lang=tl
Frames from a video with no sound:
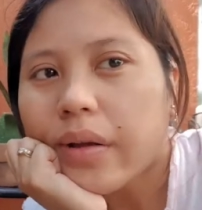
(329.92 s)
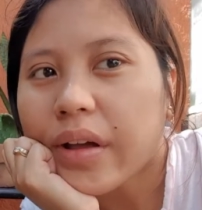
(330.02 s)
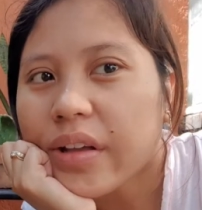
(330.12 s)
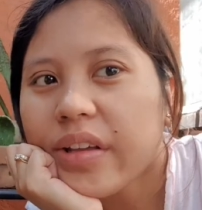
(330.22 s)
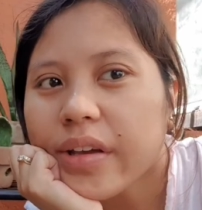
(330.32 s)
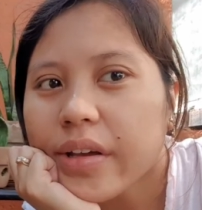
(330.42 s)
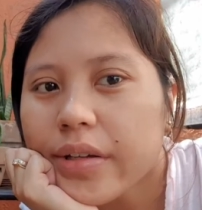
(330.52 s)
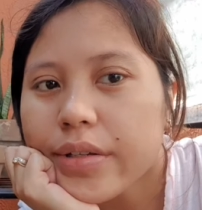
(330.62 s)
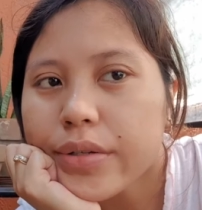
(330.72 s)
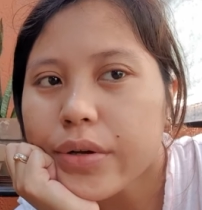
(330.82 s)
Hi
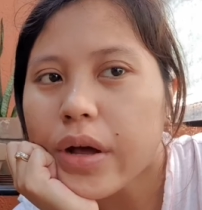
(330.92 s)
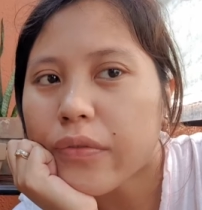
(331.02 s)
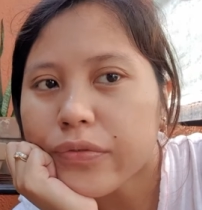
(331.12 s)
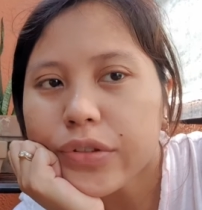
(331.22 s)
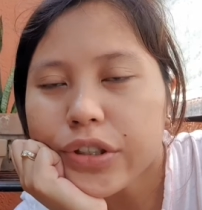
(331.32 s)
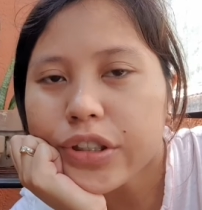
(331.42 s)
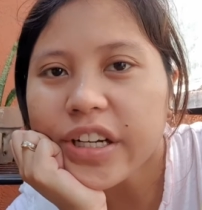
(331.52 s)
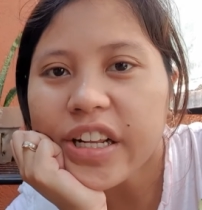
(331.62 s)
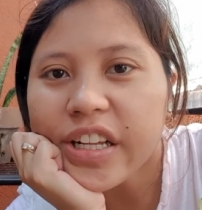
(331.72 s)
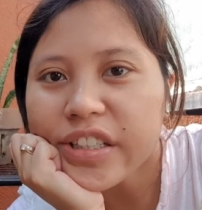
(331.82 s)
guys, so after ng
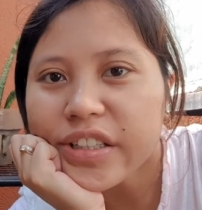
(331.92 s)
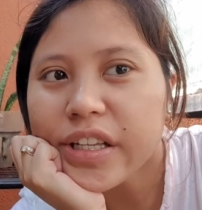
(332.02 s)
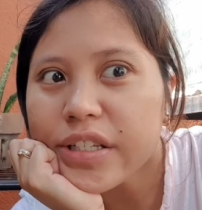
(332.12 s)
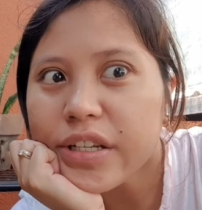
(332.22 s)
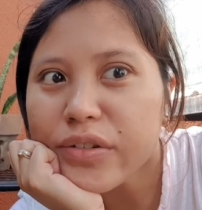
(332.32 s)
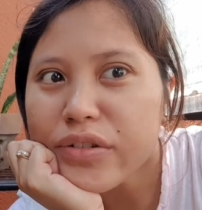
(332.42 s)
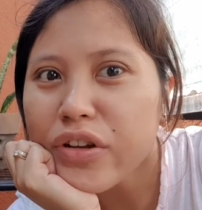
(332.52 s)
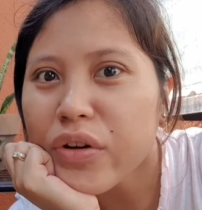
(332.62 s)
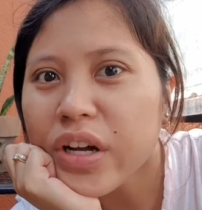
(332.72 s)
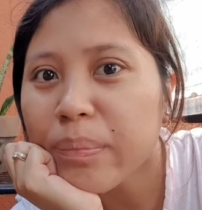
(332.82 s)
ilang days, ito
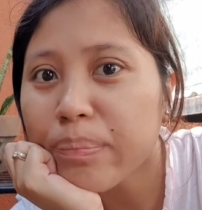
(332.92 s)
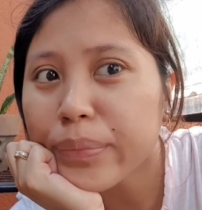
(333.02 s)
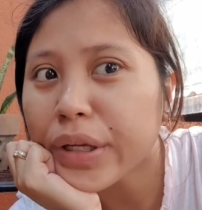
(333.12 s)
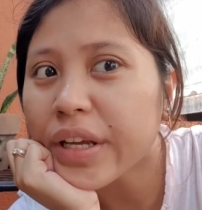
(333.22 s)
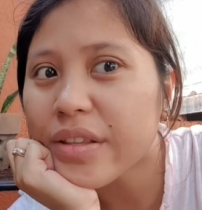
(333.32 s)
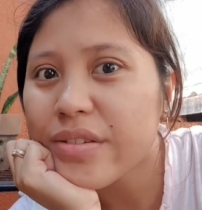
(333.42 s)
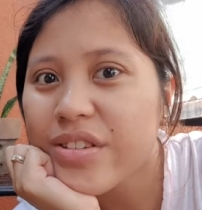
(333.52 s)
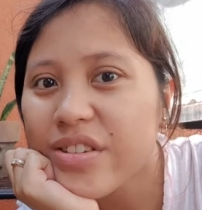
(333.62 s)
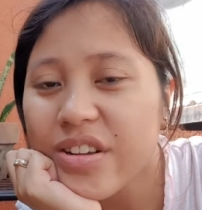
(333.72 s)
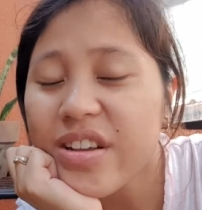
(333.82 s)
na yung update
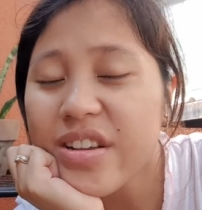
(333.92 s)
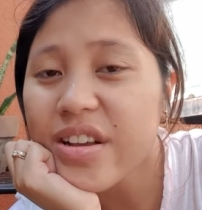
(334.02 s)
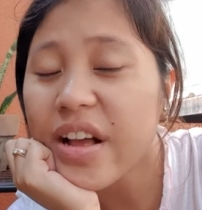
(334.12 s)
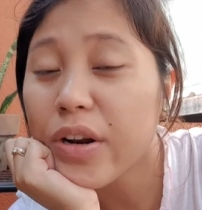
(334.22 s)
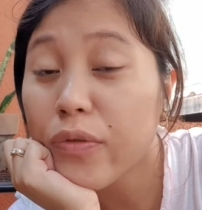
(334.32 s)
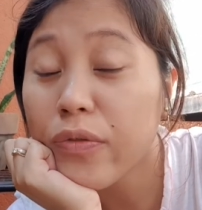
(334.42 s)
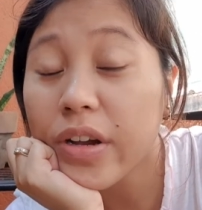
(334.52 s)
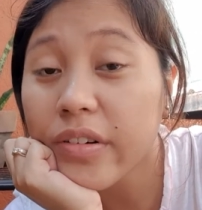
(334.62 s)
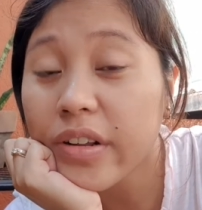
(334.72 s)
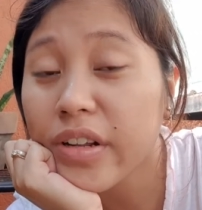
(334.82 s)
sa aloe
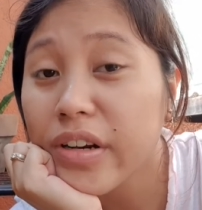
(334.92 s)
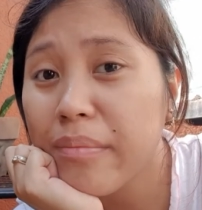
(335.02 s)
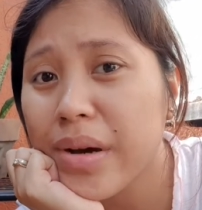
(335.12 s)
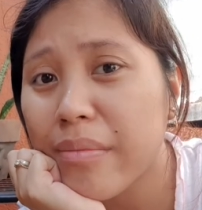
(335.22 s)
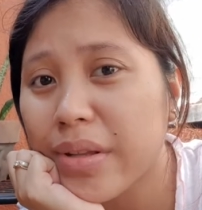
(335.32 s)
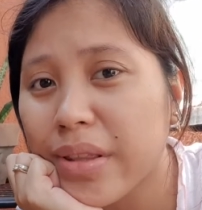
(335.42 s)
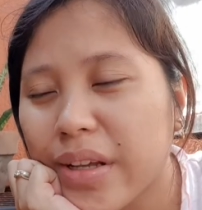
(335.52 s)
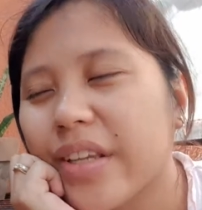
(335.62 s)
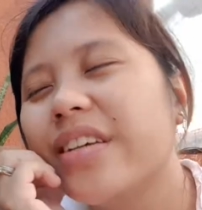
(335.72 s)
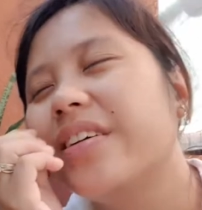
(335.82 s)
vera na
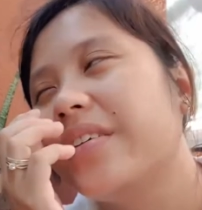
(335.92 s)
namamatay.